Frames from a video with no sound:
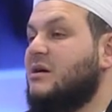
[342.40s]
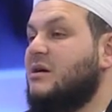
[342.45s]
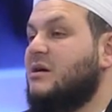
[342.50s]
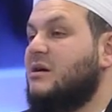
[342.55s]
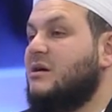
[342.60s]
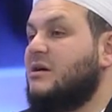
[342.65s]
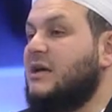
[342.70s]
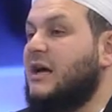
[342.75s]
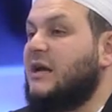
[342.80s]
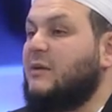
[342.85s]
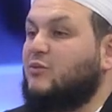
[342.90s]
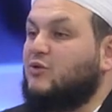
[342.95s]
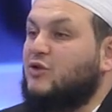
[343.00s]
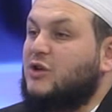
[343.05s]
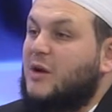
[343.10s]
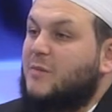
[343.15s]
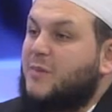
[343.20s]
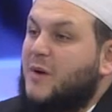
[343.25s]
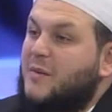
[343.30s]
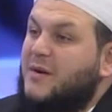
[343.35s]
Yani bunu
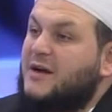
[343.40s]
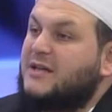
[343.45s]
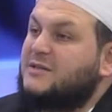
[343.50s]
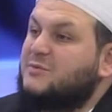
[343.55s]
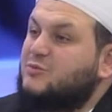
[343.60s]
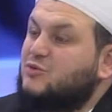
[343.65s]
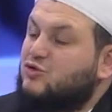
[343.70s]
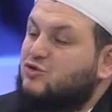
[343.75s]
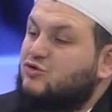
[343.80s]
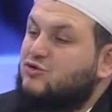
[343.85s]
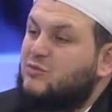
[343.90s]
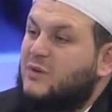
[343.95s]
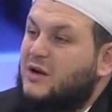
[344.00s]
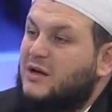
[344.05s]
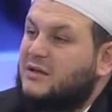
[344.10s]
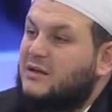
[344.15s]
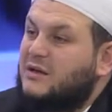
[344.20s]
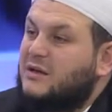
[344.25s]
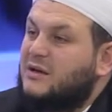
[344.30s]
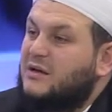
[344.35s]
yapamaz Müslüman.
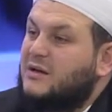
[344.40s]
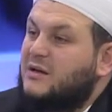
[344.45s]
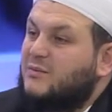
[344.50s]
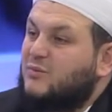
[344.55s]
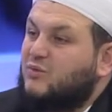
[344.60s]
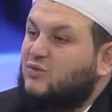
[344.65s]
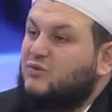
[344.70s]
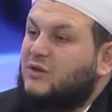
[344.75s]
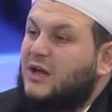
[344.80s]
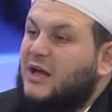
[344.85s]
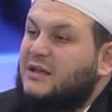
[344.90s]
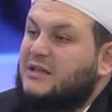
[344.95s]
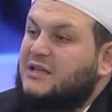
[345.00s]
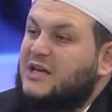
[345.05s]
Bundan